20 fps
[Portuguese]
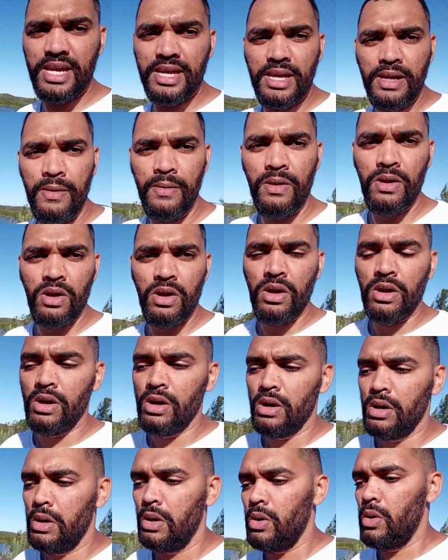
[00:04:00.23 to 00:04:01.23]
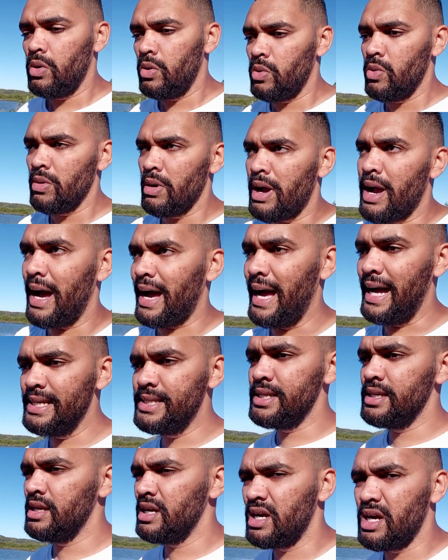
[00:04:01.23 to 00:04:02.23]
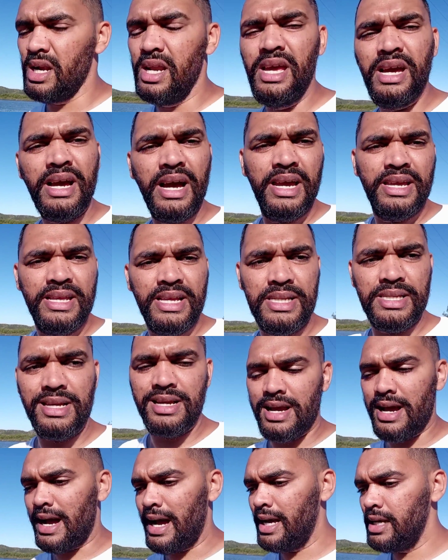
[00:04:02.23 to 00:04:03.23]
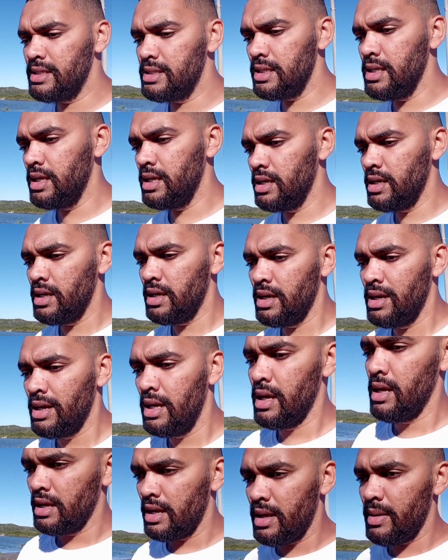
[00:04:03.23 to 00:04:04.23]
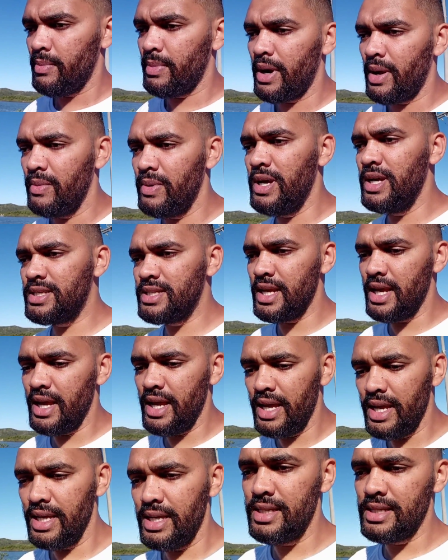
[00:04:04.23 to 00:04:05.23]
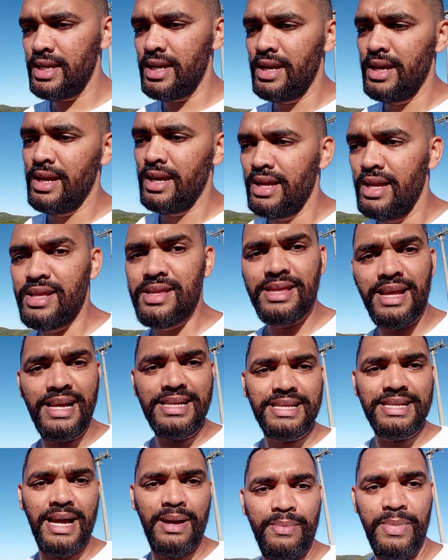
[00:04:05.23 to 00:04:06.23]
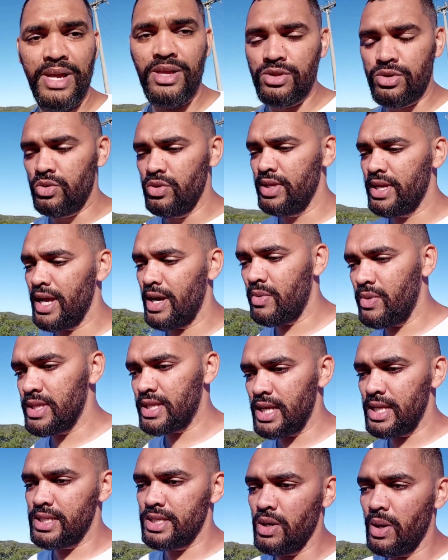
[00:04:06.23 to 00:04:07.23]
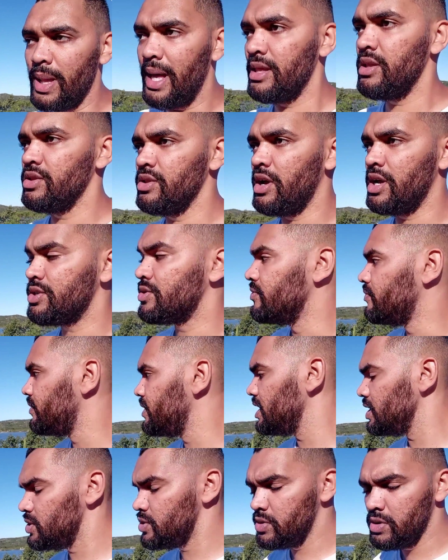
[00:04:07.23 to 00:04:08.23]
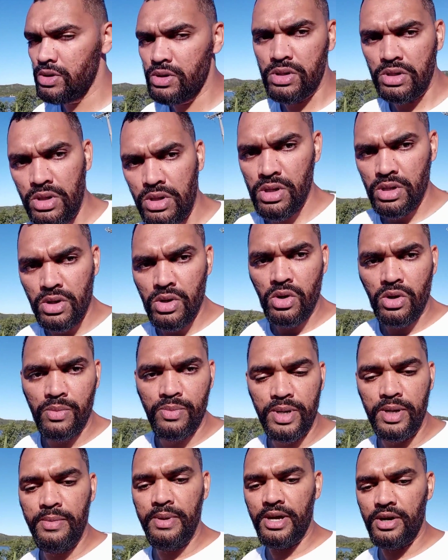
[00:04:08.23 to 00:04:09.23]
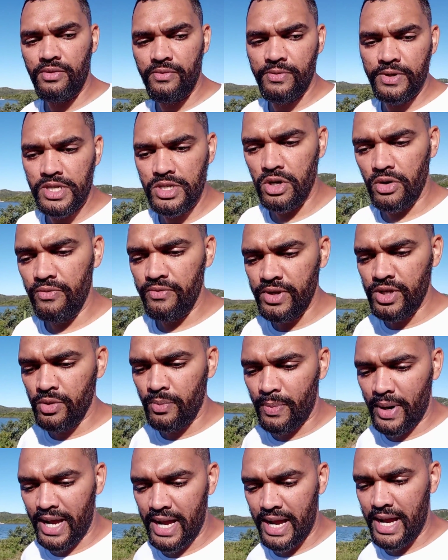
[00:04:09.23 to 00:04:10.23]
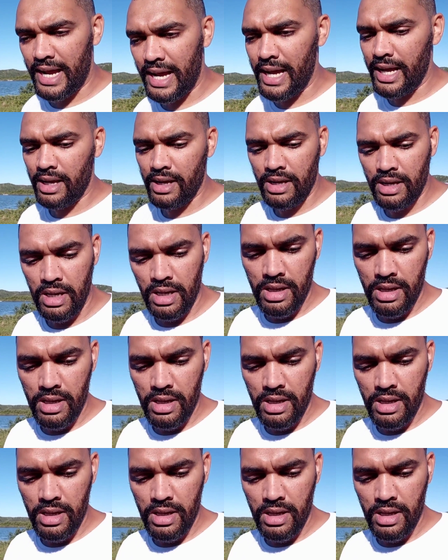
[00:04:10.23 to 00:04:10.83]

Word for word: aí um card. Clica aí nesse card para vocês tá sabendo tudo que aconteceu lá no nosso vídeo. primeiro vídeo eu vindo pra cá.